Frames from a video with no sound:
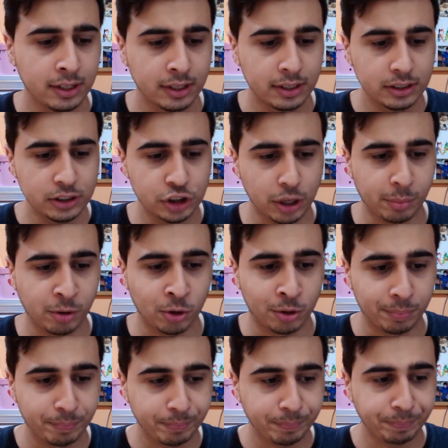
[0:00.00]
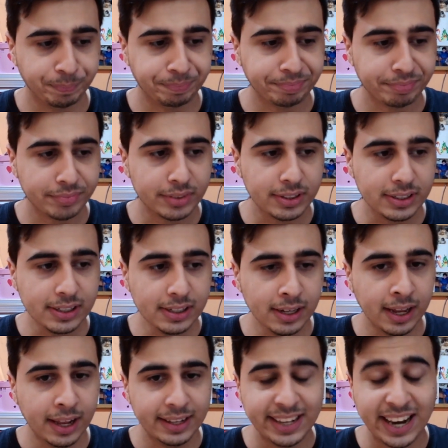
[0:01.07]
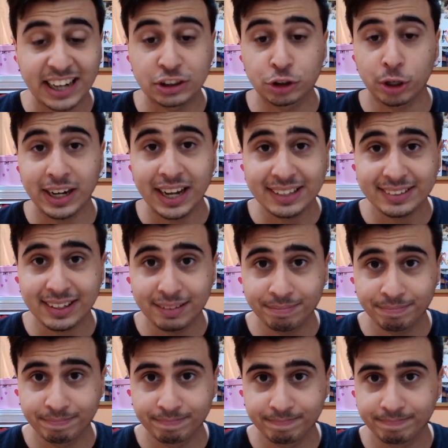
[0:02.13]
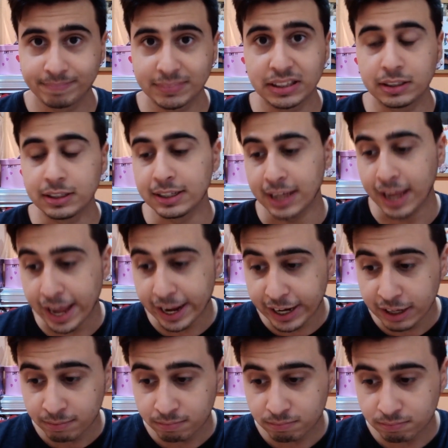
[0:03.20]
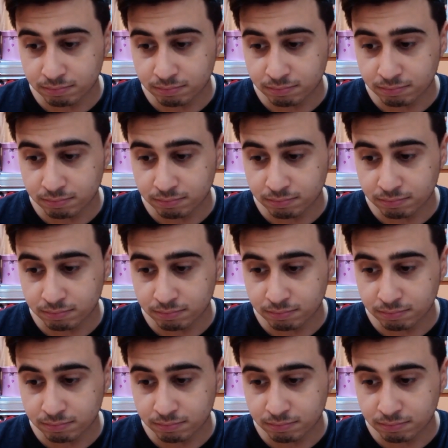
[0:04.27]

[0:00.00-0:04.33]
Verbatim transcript: Diciamolo, nella giornata di ieri,